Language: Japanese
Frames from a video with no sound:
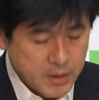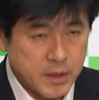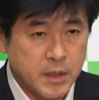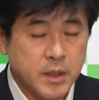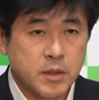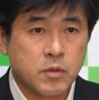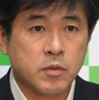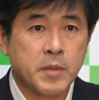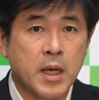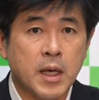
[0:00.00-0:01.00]
えーと
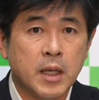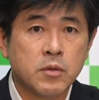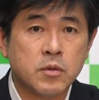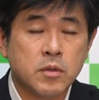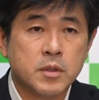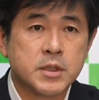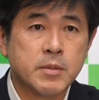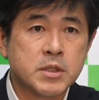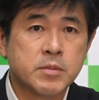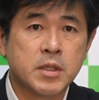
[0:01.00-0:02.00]
まあ、あの
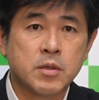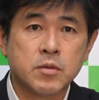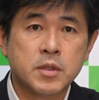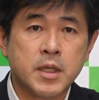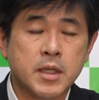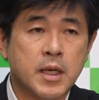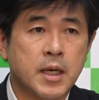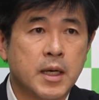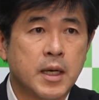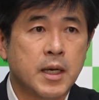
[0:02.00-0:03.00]
様々な論点
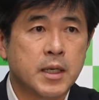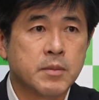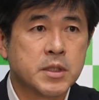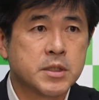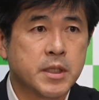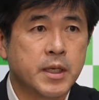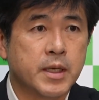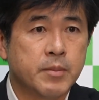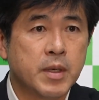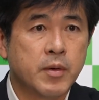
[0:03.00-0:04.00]
がありまし
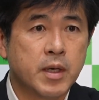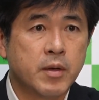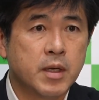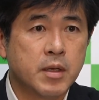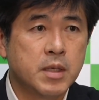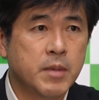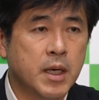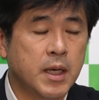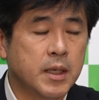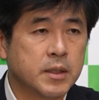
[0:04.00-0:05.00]
て、まあ、我々は
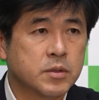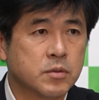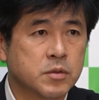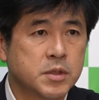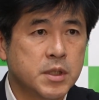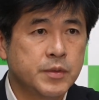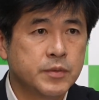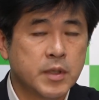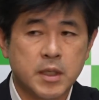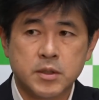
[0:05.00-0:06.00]
今、その政府
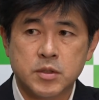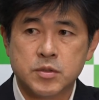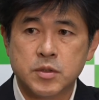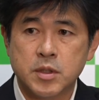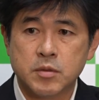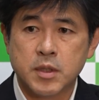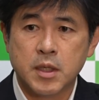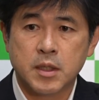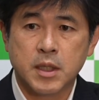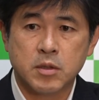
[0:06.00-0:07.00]
の案についての
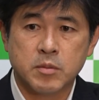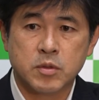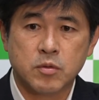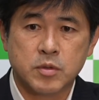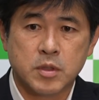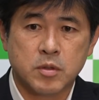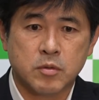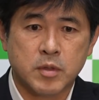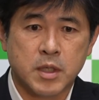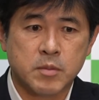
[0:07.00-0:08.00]
見解を今、問うていると
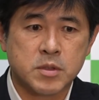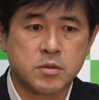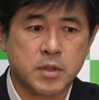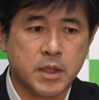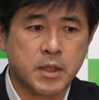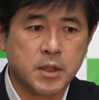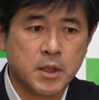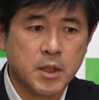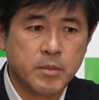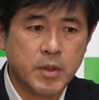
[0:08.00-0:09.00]
ころでありますので、
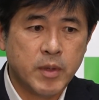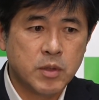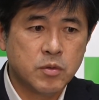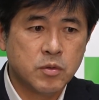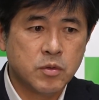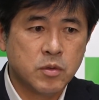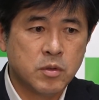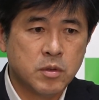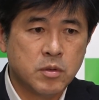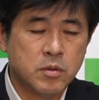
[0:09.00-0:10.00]
まあ、我が党
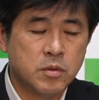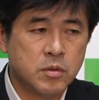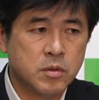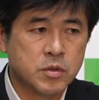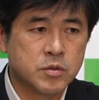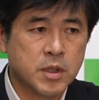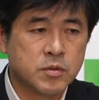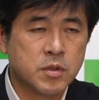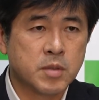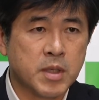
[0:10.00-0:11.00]
の集約
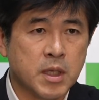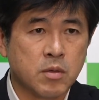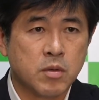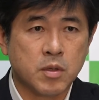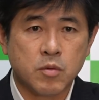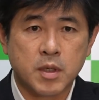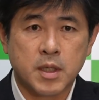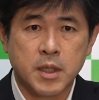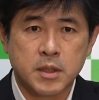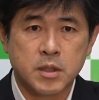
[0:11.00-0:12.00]
というのはまだこれか
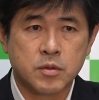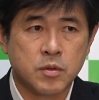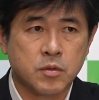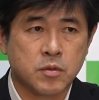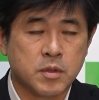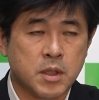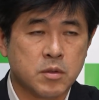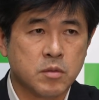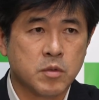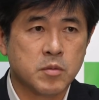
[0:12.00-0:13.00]
らやっていくということになる
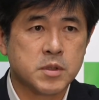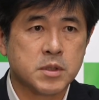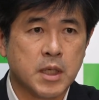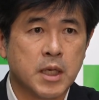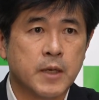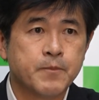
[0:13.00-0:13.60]
と思いますが、